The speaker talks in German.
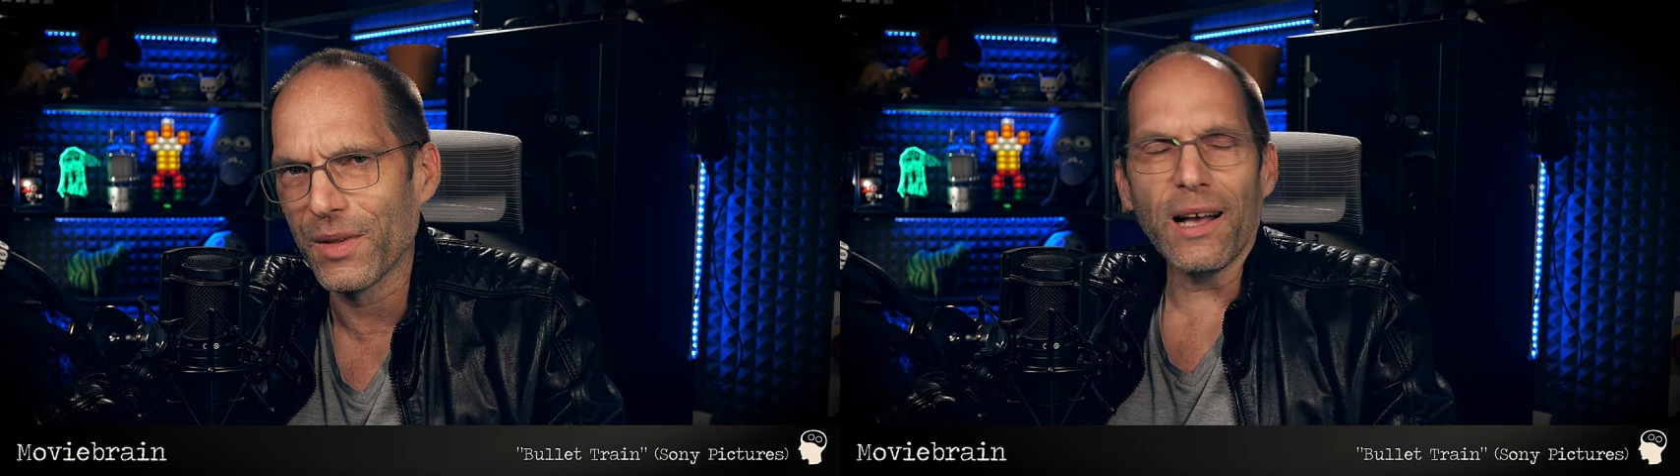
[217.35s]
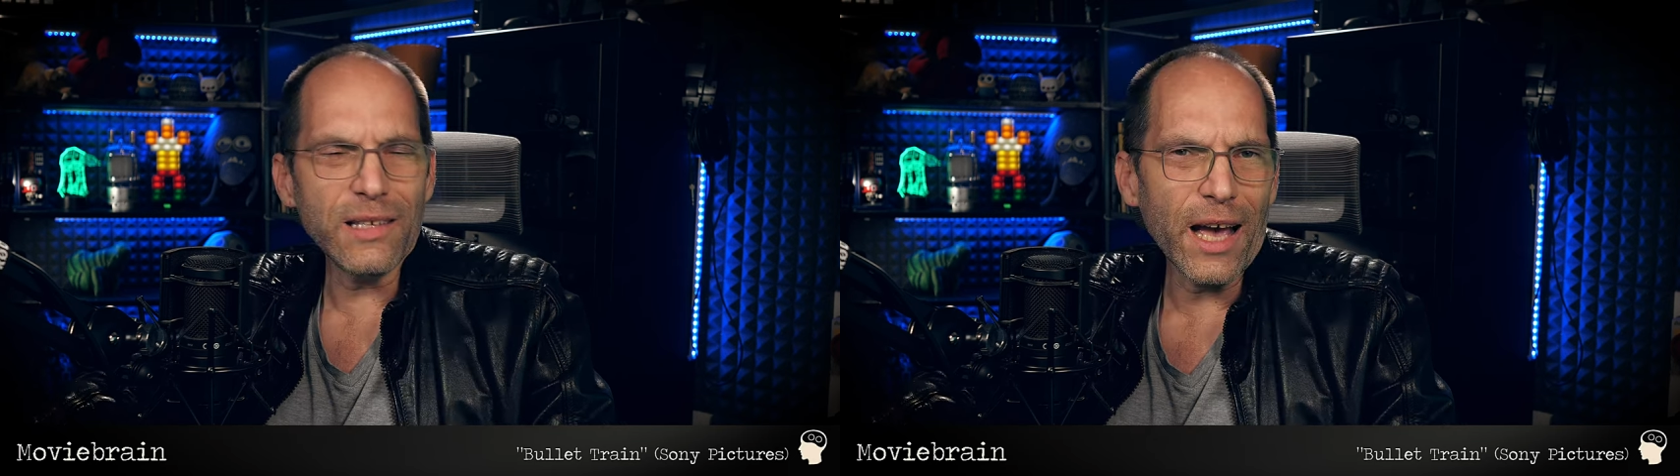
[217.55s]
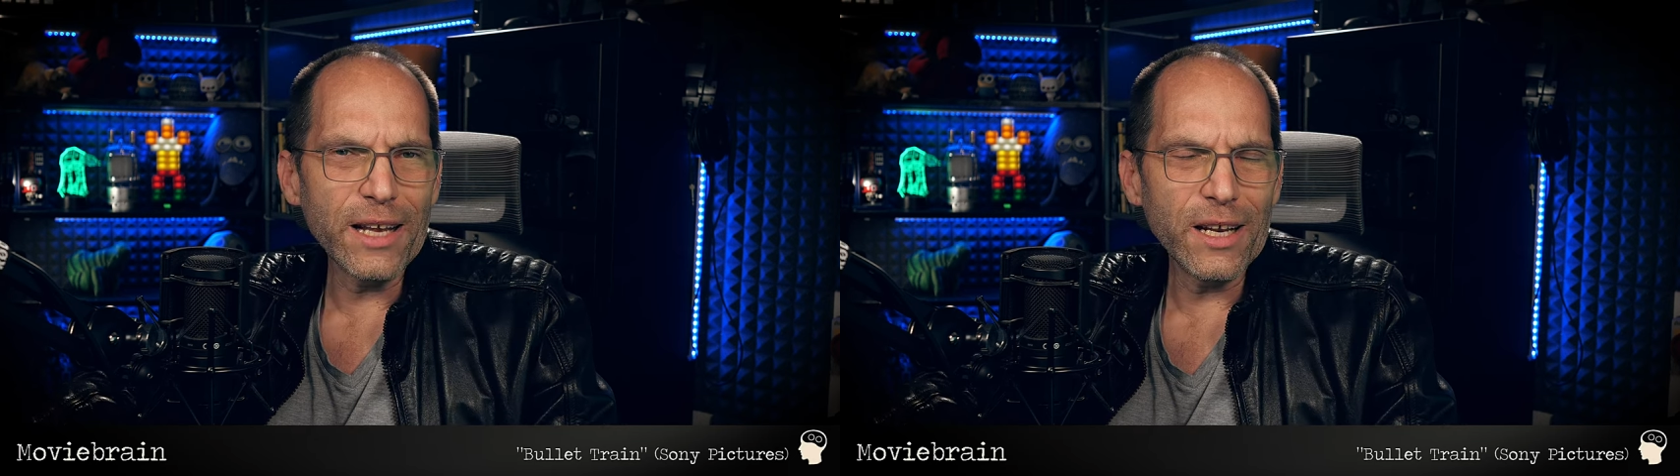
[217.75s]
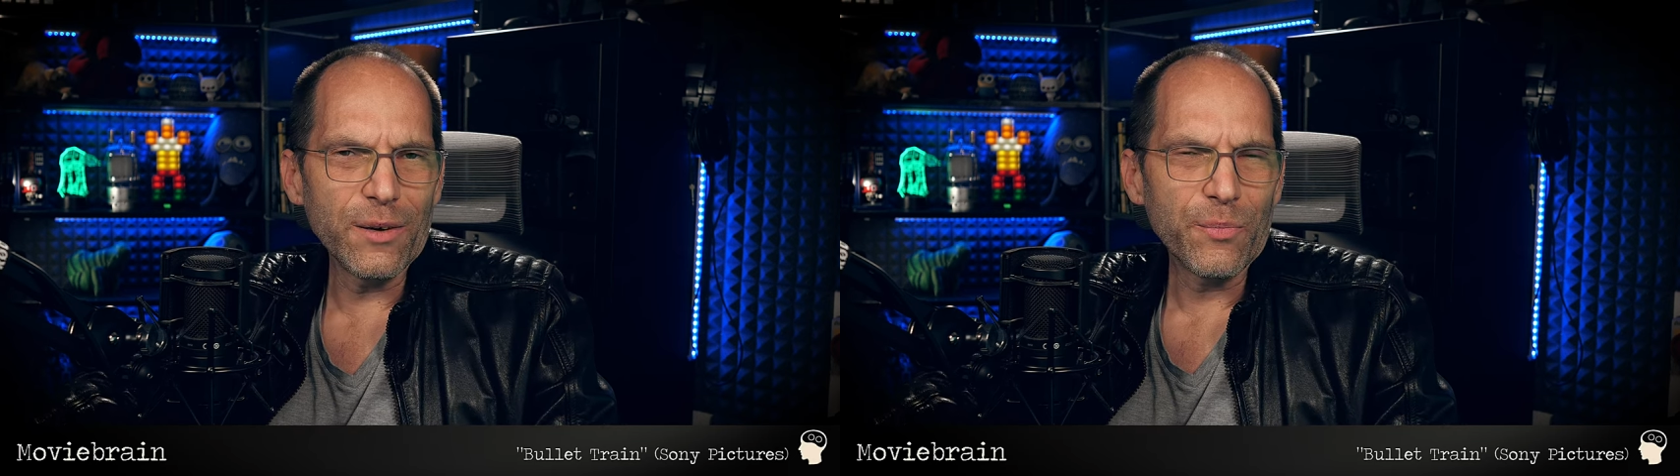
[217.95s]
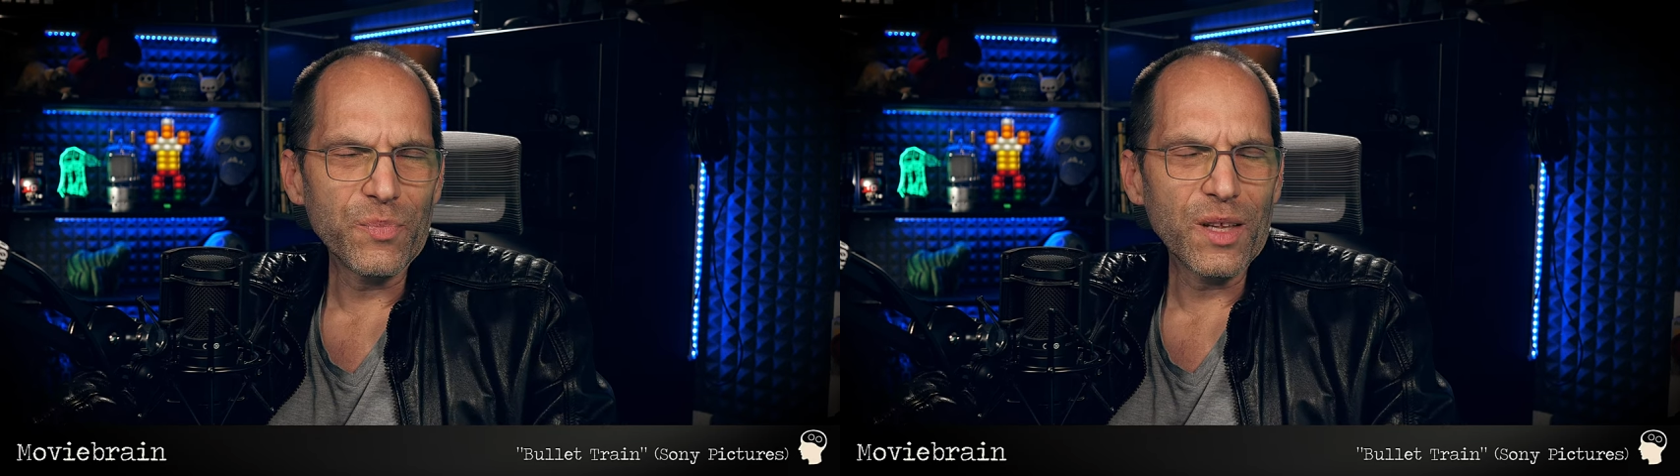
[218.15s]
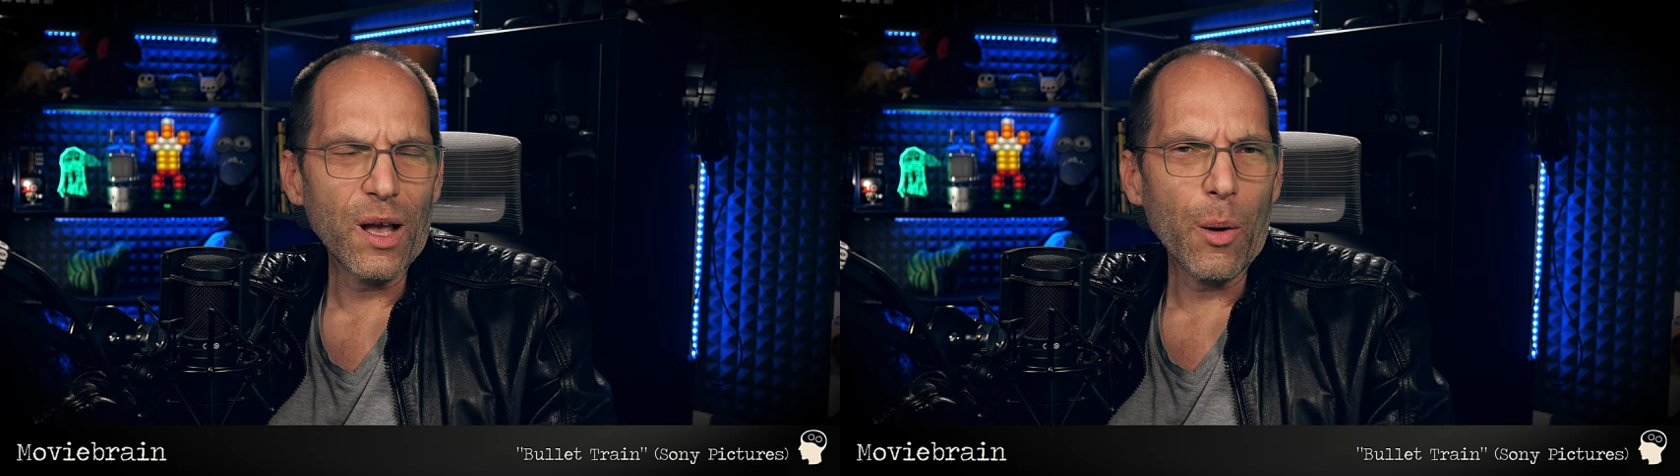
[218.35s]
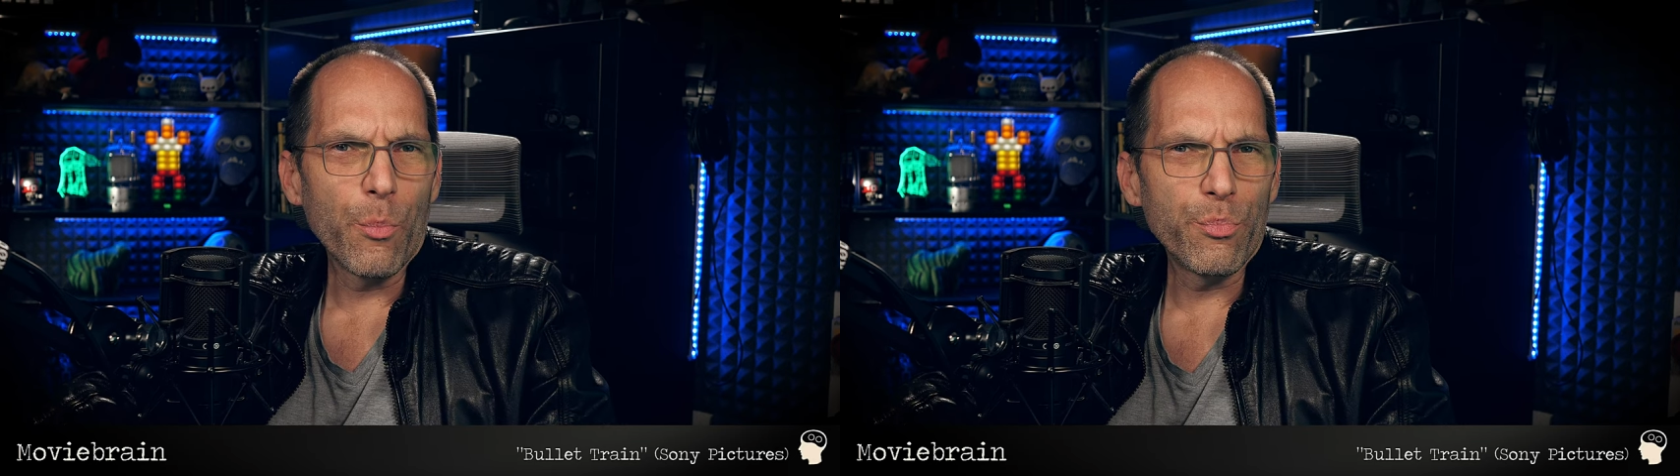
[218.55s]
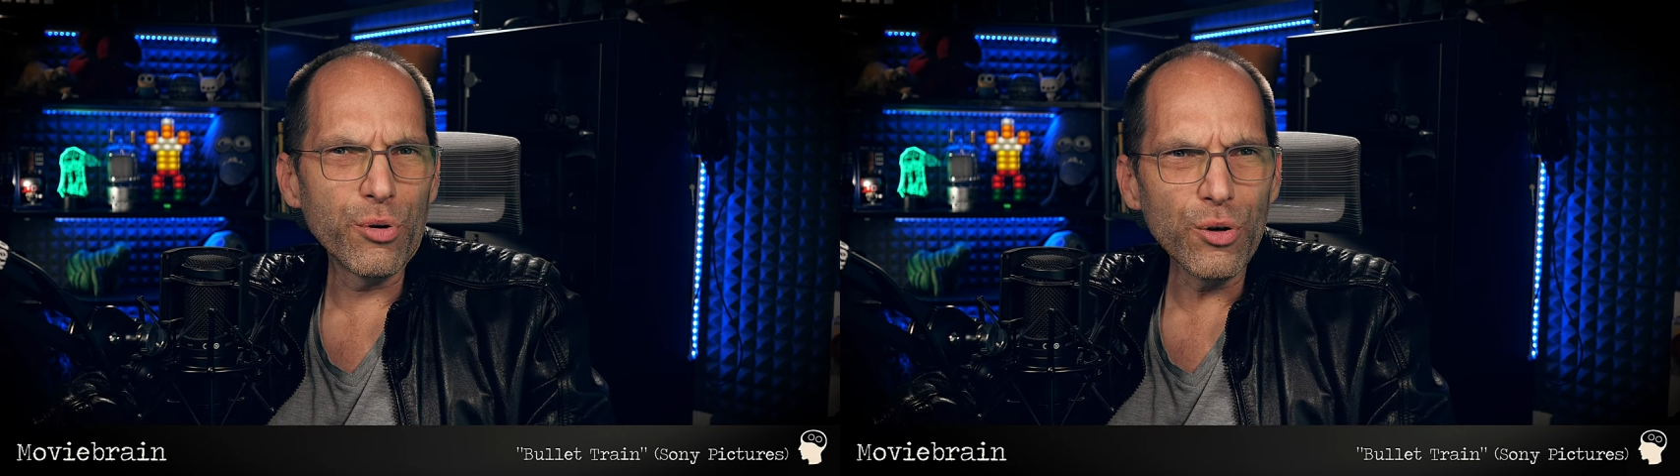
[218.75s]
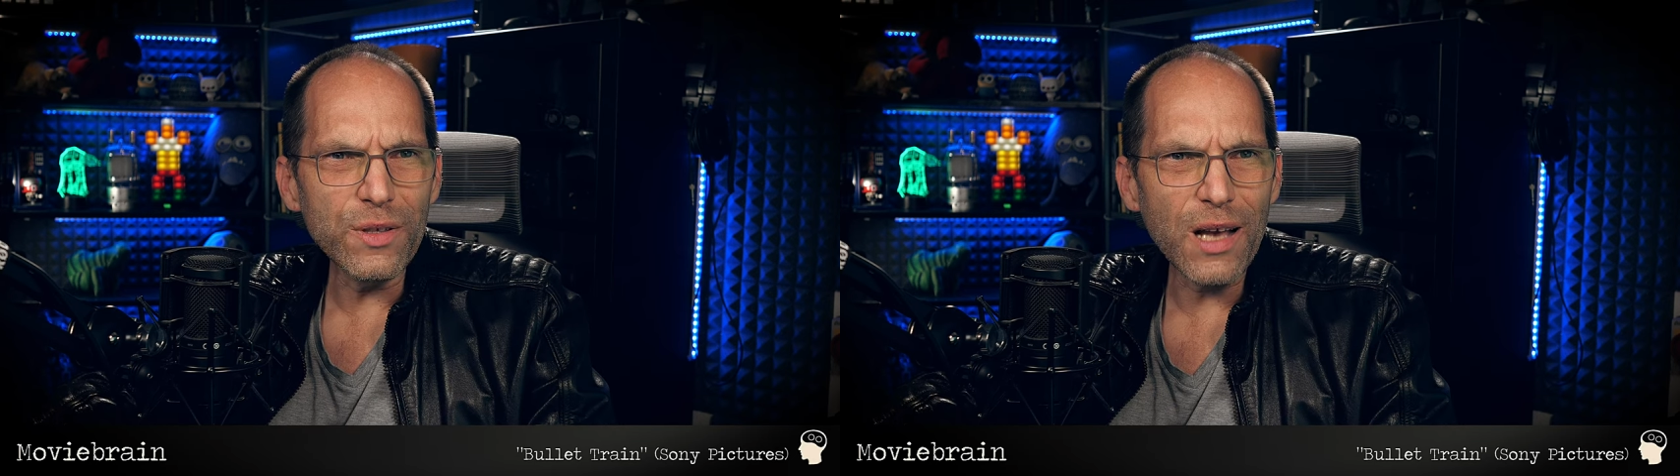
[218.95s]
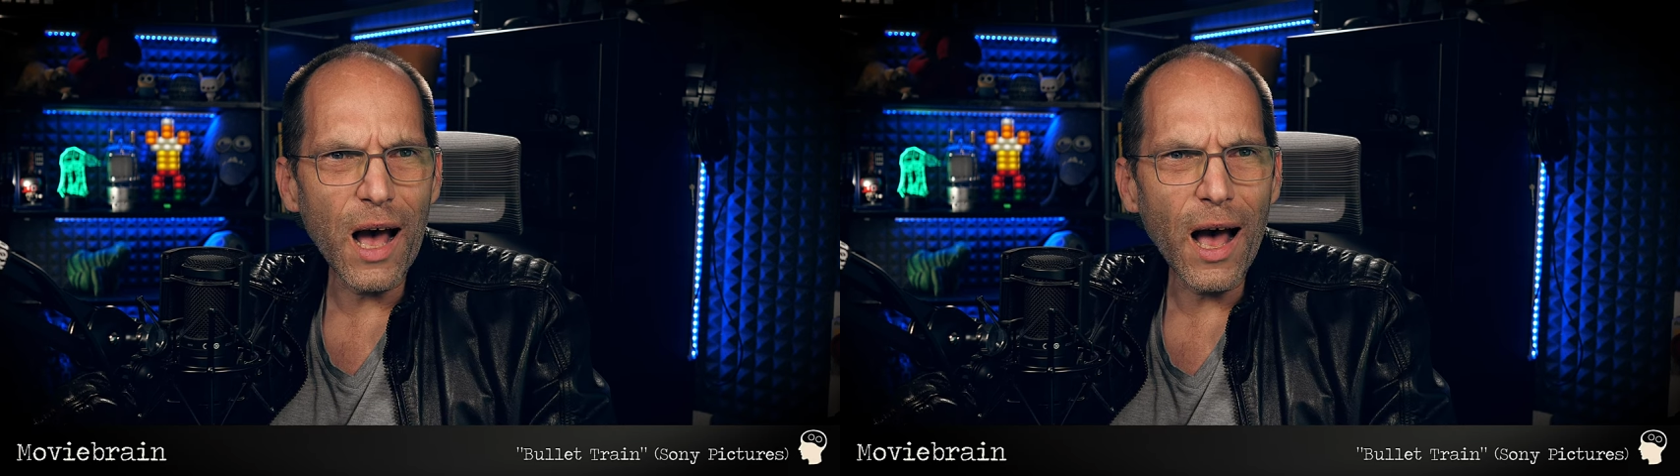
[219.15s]
Er hat einen
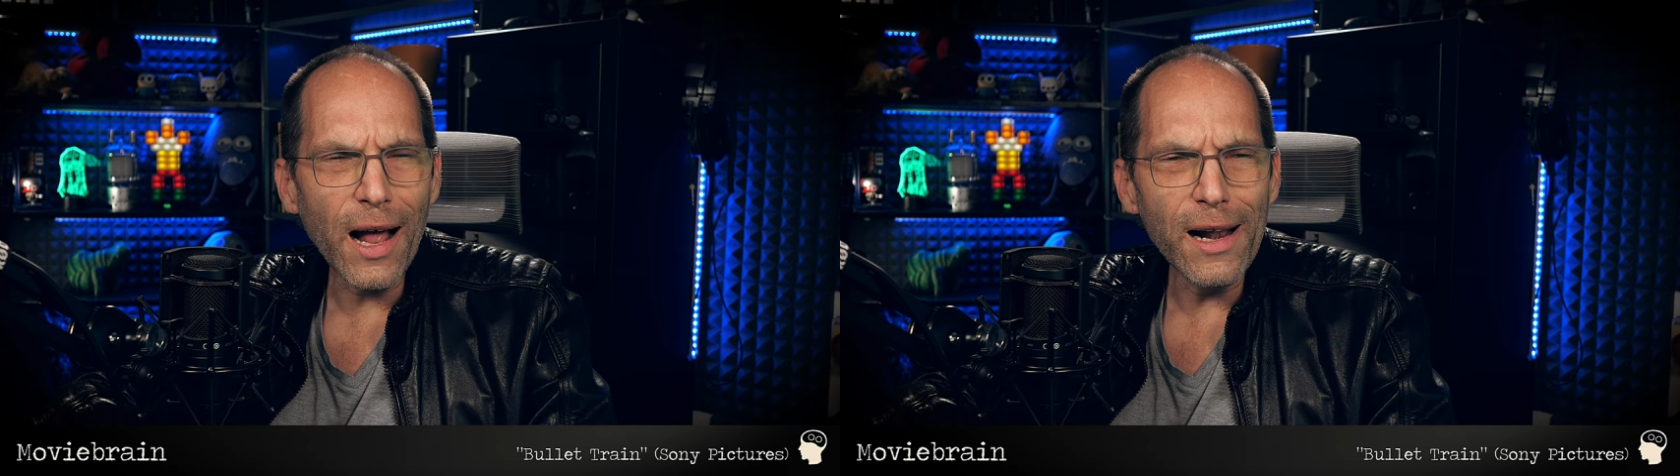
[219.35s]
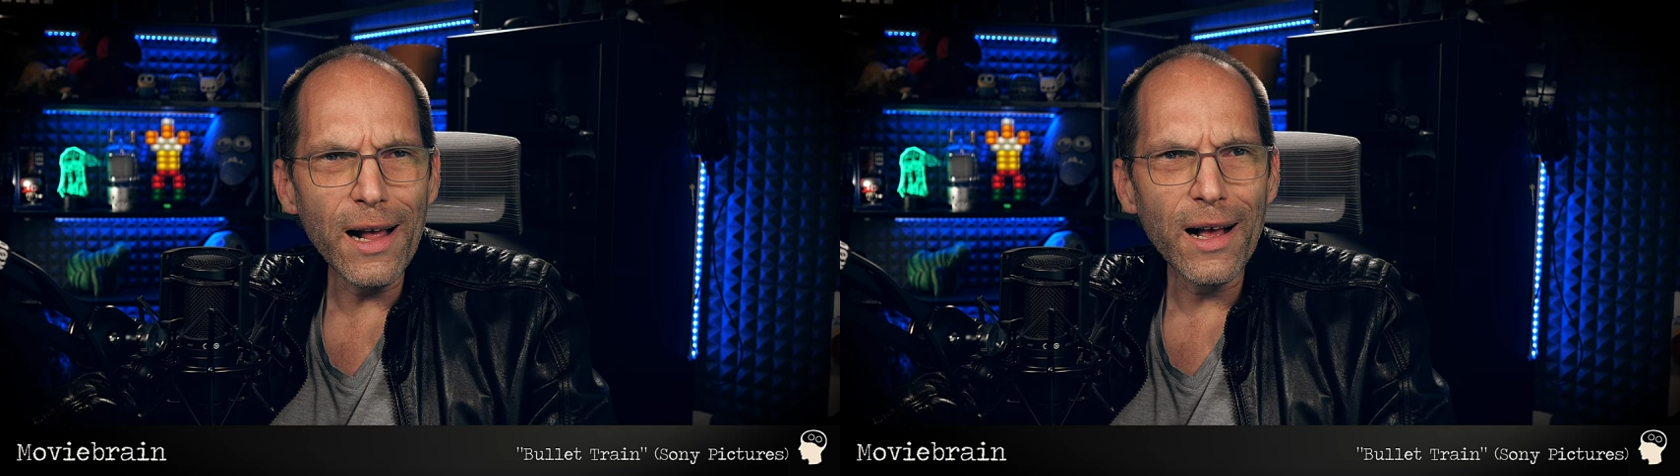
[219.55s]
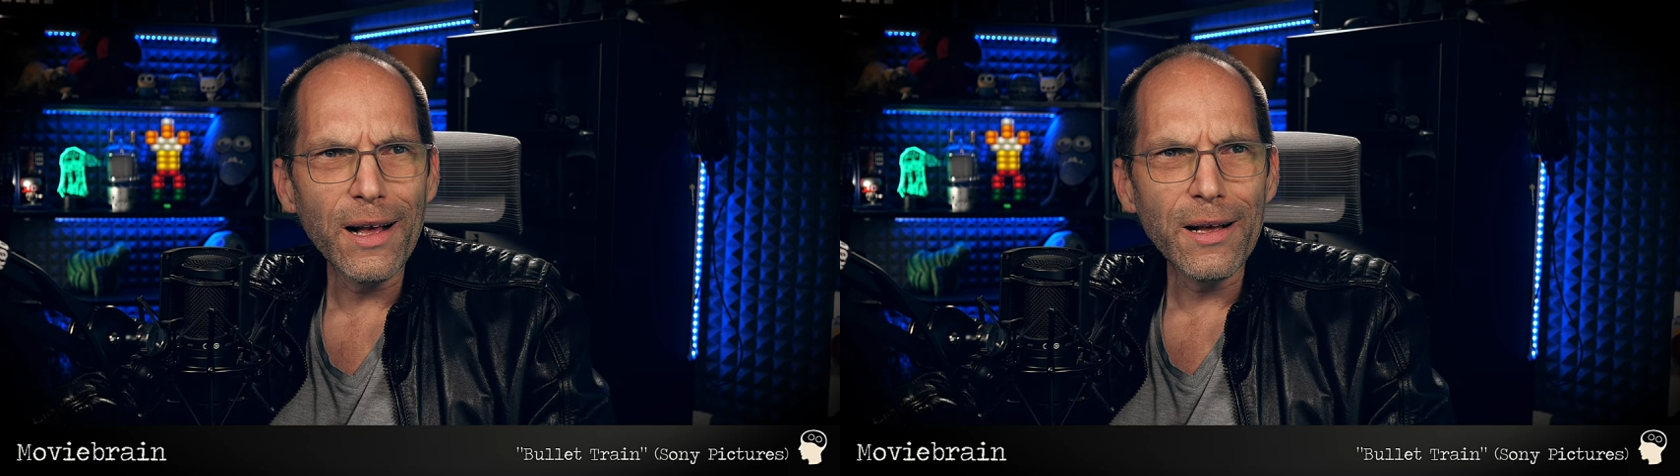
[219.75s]
brutal,